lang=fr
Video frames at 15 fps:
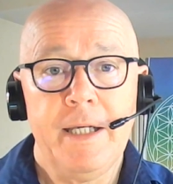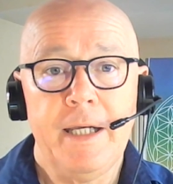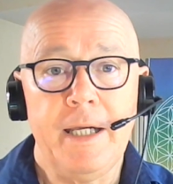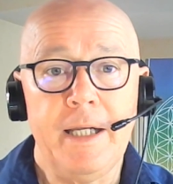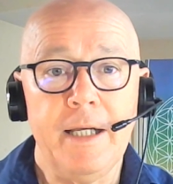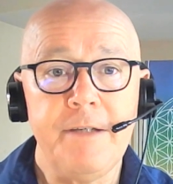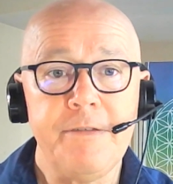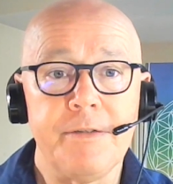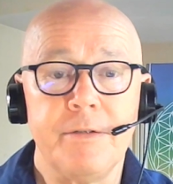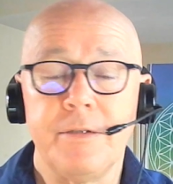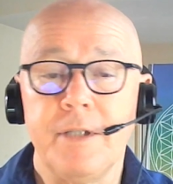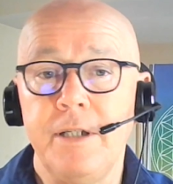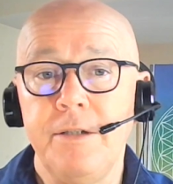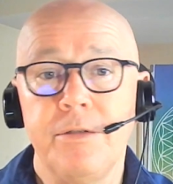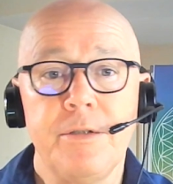Et là, ils sont en
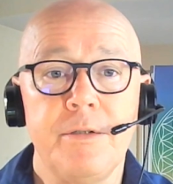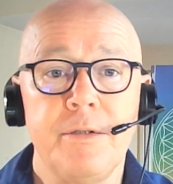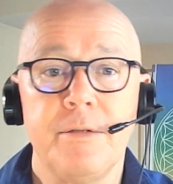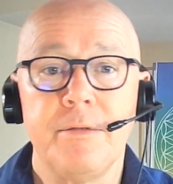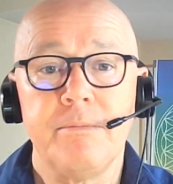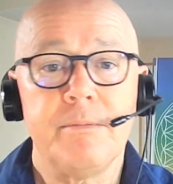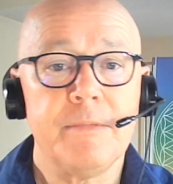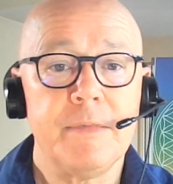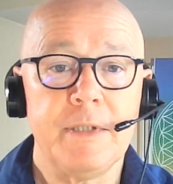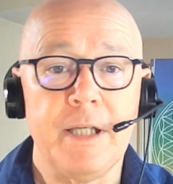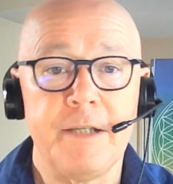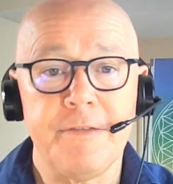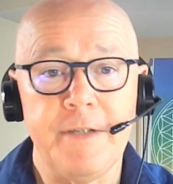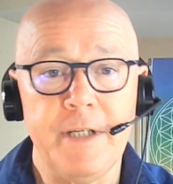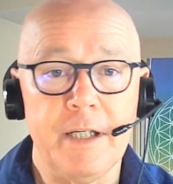train
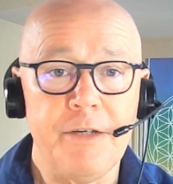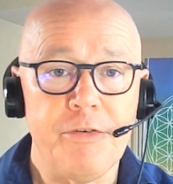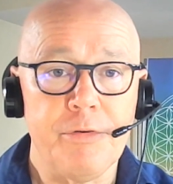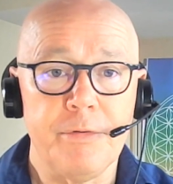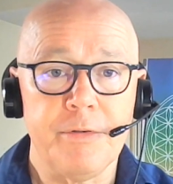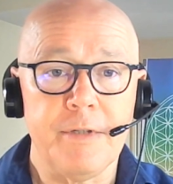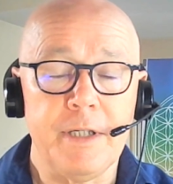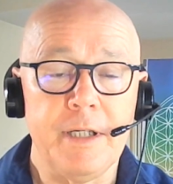d'accélérer les choses